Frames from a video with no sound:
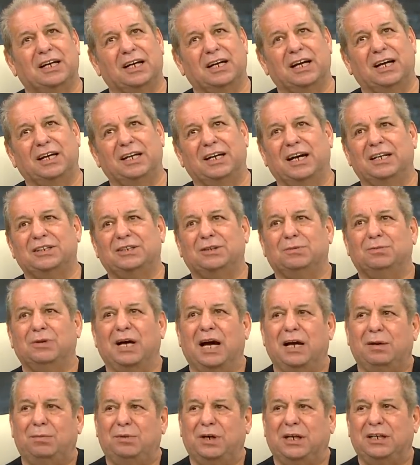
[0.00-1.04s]
Zekeriya'cığım
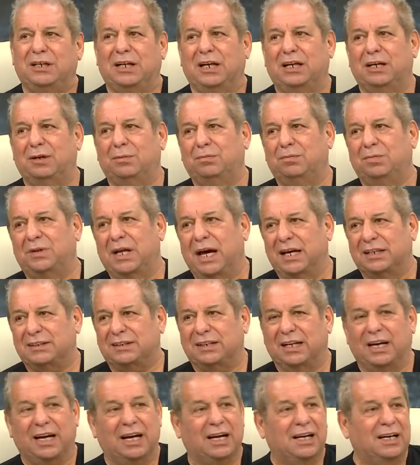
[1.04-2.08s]
gel bir gidelim
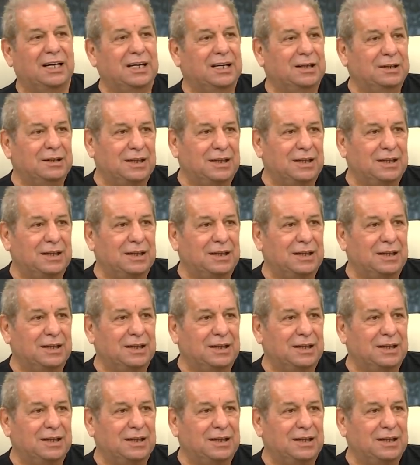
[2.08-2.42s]
derse bak